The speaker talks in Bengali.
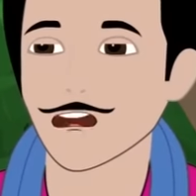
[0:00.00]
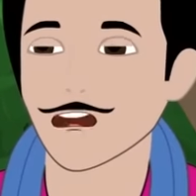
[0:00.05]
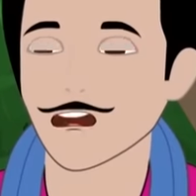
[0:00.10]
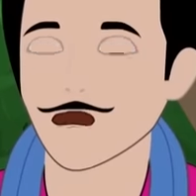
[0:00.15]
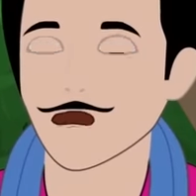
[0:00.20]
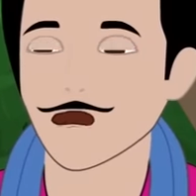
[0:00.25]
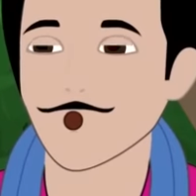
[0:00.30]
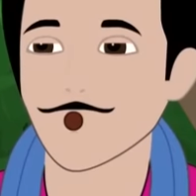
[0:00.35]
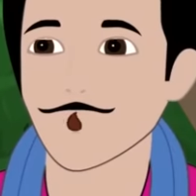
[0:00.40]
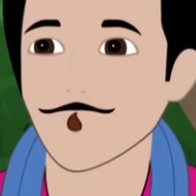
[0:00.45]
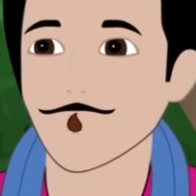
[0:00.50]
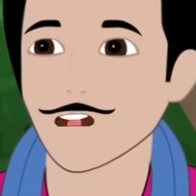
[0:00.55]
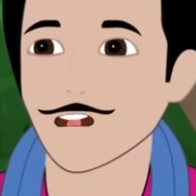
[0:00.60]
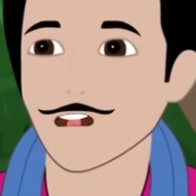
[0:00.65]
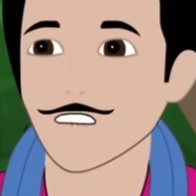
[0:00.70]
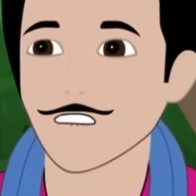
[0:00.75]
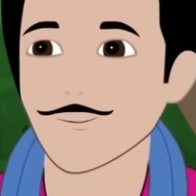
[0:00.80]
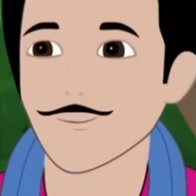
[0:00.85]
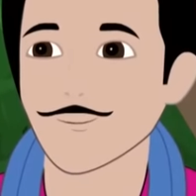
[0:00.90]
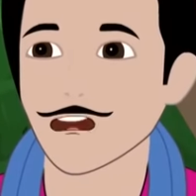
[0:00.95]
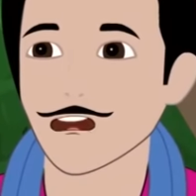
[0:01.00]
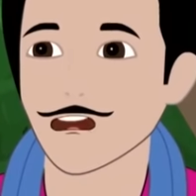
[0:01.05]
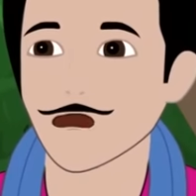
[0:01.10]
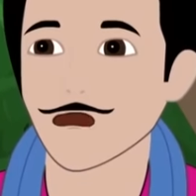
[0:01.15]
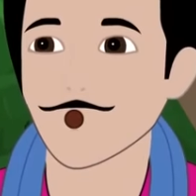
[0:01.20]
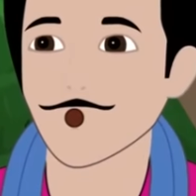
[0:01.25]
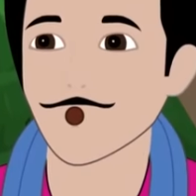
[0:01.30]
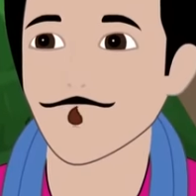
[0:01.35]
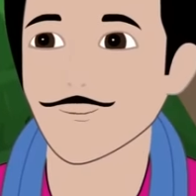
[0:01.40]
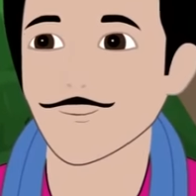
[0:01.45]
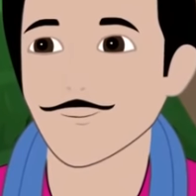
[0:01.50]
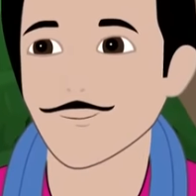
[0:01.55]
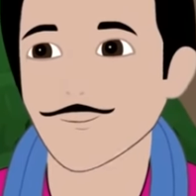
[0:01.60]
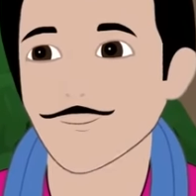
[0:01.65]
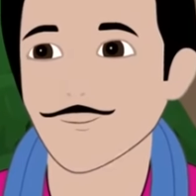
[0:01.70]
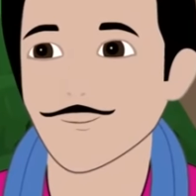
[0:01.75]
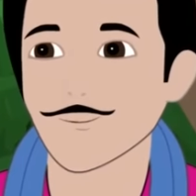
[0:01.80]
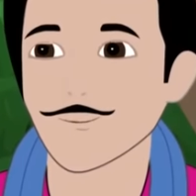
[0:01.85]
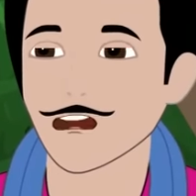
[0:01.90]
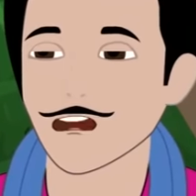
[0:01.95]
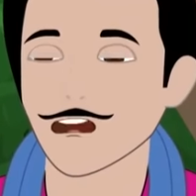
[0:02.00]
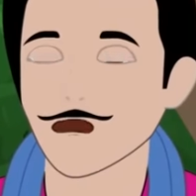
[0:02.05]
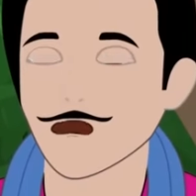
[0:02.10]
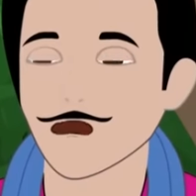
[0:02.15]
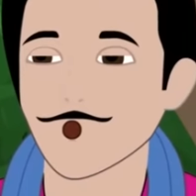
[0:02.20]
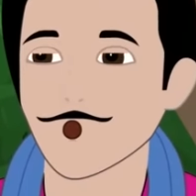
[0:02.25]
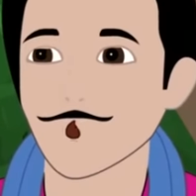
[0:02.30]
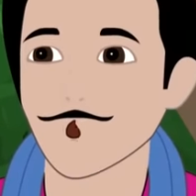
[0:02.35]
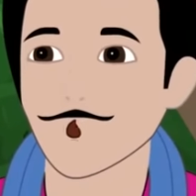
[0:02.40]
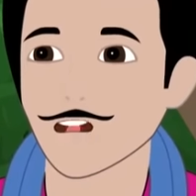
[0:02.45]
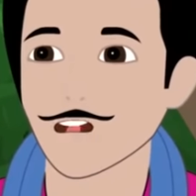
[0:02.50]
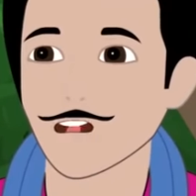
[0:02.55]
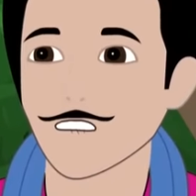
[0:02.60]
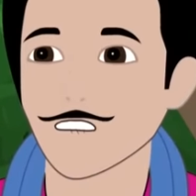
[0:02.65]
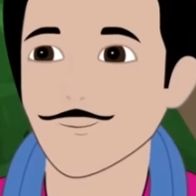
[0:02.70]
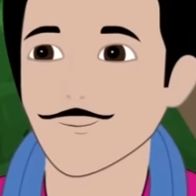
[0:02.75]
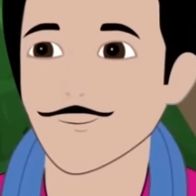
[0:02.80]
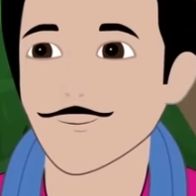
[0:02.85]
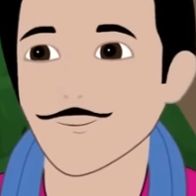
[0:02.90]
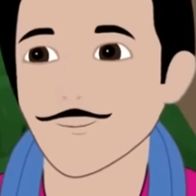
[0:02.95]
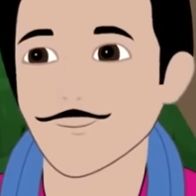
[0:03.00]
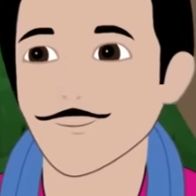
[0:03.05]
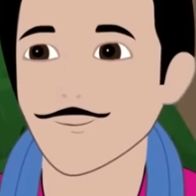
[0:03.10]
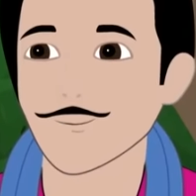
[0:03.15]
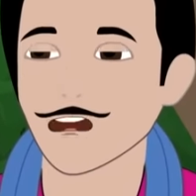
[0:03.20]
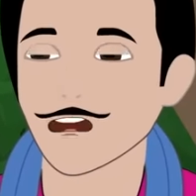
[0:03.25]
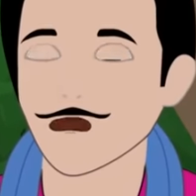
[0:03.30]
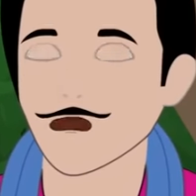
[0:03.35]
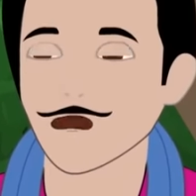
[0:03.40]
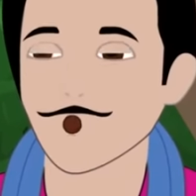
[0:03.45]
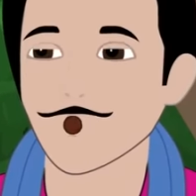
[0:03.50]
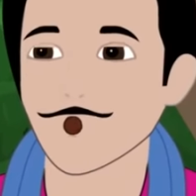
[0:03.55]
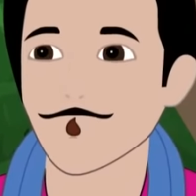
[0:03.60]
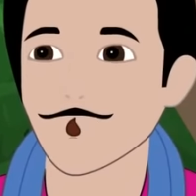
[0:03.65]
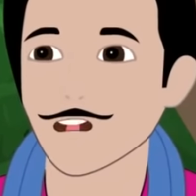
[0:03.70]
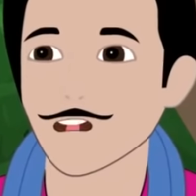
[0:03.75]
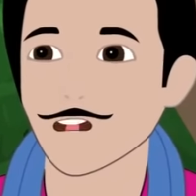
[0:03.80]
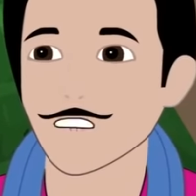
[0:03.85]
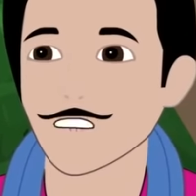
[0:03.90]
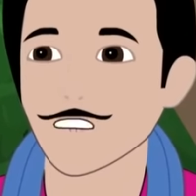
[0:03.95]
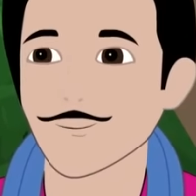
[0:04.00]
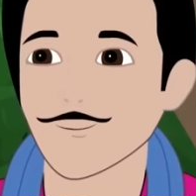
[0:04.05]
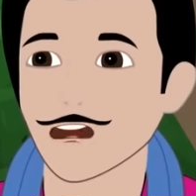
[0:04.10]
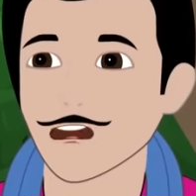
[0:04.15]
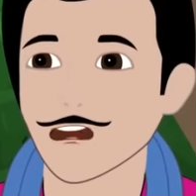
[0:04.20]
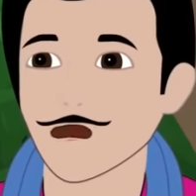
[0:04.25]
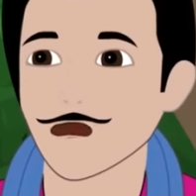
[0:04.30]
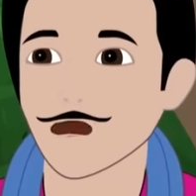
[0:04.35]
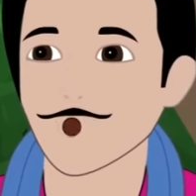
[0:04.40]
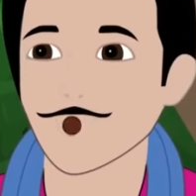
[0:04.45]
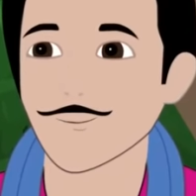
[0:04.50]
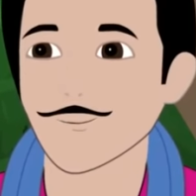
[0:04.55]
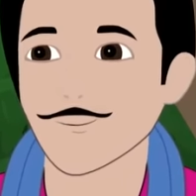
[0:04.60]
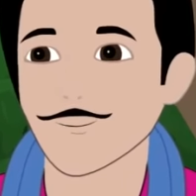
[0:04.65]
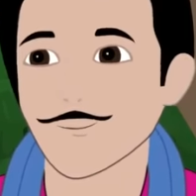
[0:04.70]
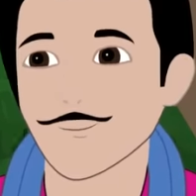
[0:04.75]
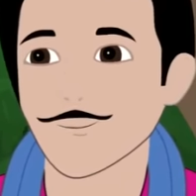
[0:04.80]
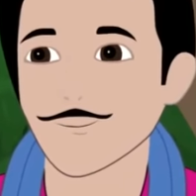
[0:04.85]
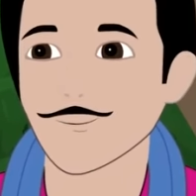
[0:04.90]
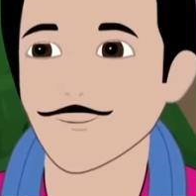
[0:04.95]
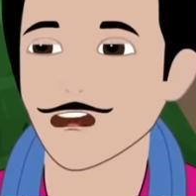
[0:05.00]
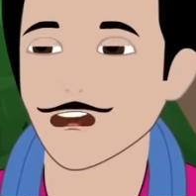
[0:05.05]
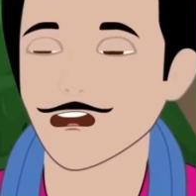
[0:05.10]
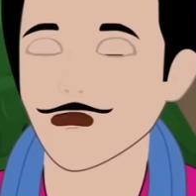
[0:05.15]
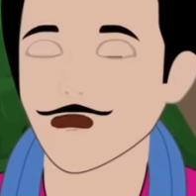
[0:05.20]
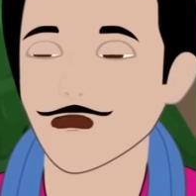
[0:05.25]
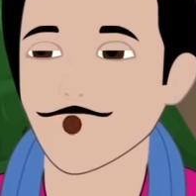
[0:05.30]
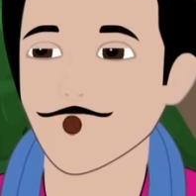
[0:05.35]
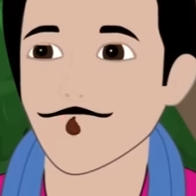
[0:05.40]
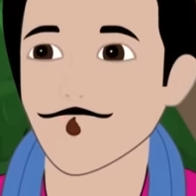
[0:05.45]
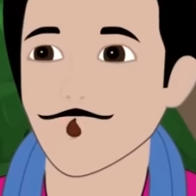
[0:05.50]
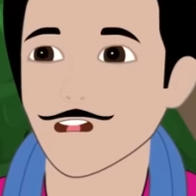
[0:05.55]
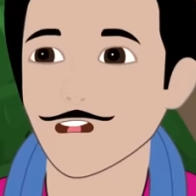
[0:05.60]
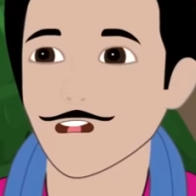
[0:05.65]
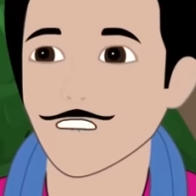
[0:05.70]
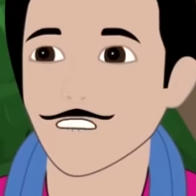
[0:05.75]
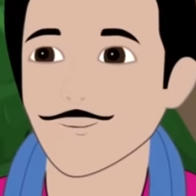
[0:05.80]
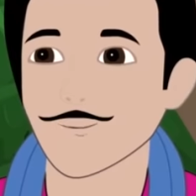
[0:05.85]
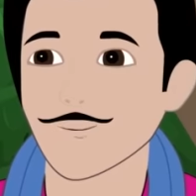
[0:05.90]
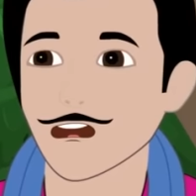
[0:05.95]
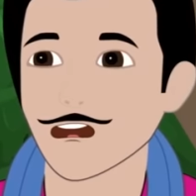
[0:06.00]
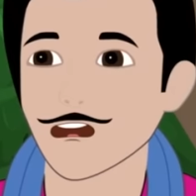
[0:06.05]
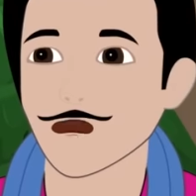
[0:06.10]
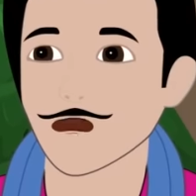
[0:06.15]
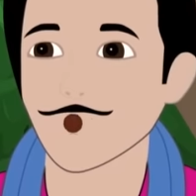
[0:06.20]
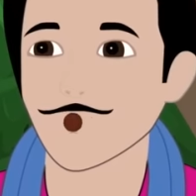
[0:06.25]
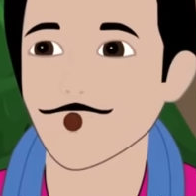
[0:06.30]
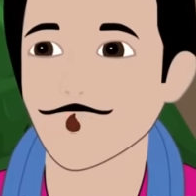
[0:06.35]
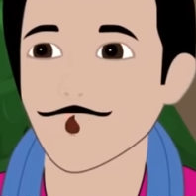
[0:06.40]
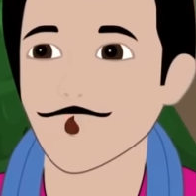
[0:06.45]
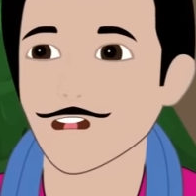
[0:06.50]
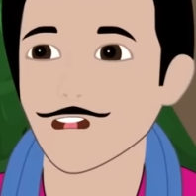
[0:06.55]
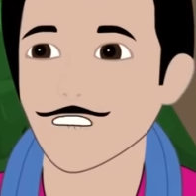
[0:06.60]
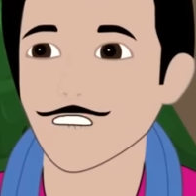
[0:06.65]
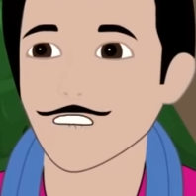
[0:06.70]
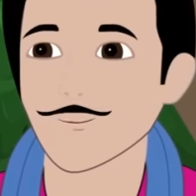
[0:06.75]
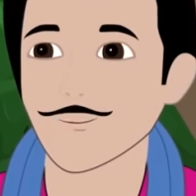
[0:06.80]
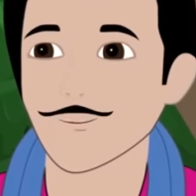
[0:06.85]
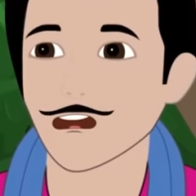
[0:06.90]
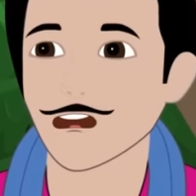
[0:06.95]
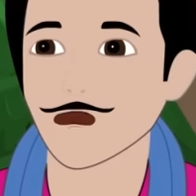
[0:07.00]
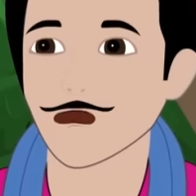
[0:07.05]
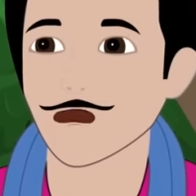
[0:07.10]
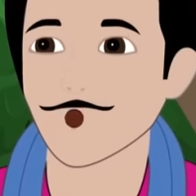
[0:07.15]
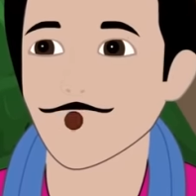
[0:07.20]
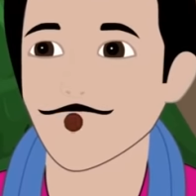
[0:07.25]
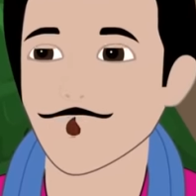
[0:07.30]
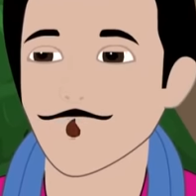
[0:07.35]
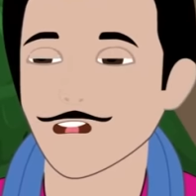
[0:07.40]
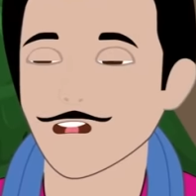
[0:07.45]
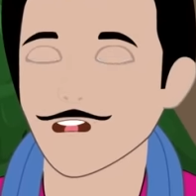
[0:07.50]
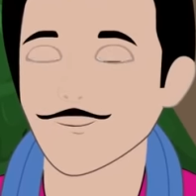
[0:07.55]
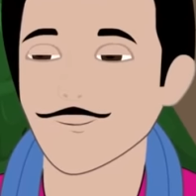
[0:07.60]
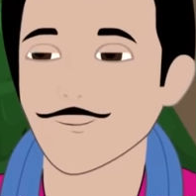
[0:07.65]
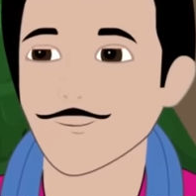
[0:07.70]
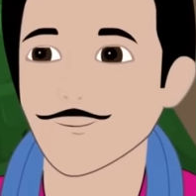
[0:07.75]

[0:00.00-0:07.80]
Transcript: ভালোই ঝড় হয়েছে আজকে জঙ্গলে গেলে আজকে আর গাছ কাটতে হবে না গাছের ডালপালাগুলো এমনিই নিচে পড়ে থাকবে